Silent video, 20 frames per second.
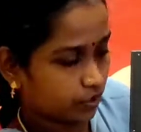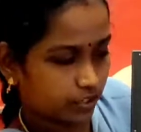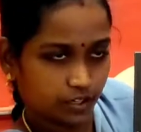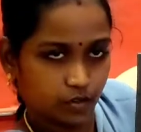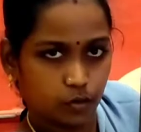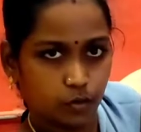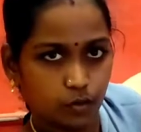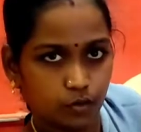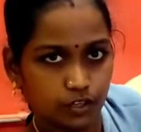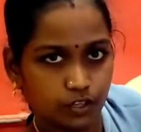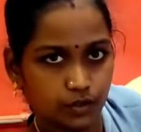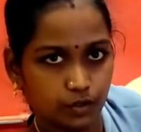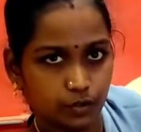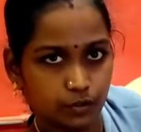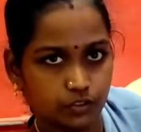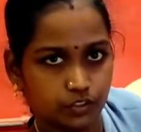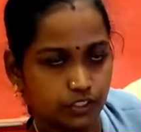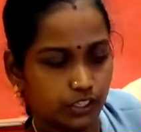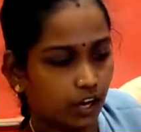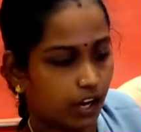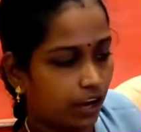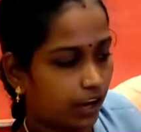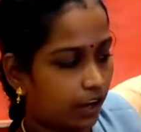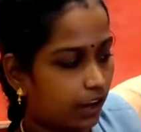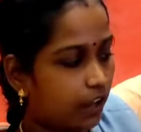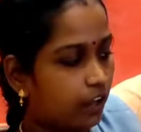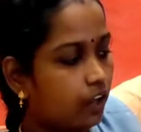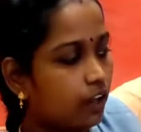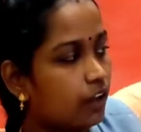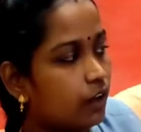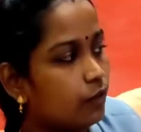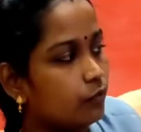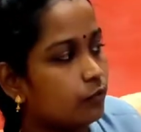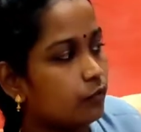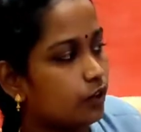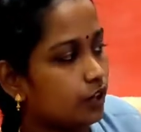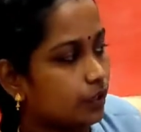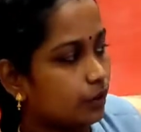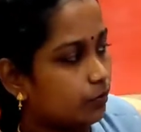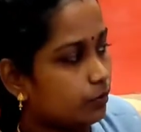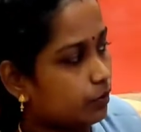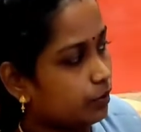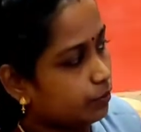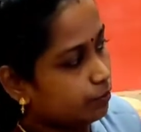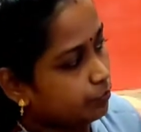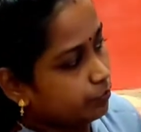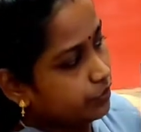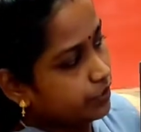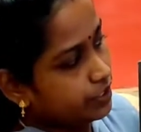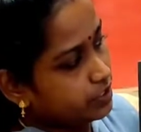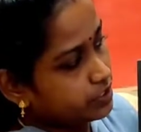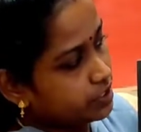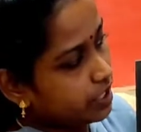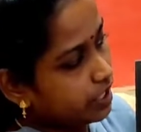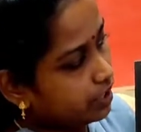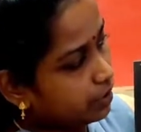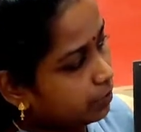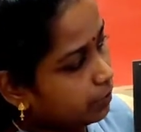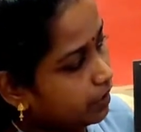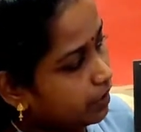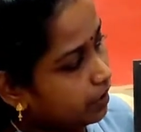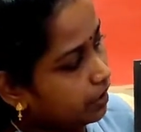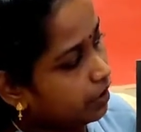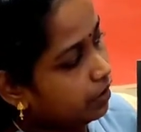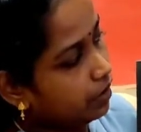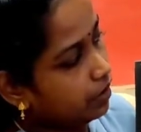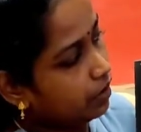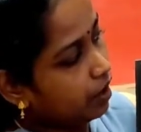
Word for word: ஒரு ஹோல்டர் கொடுத்துருக்காங்க ஃபுல்லா இவ்வளவு ஃபினிஷா இருக்கு பாருங்க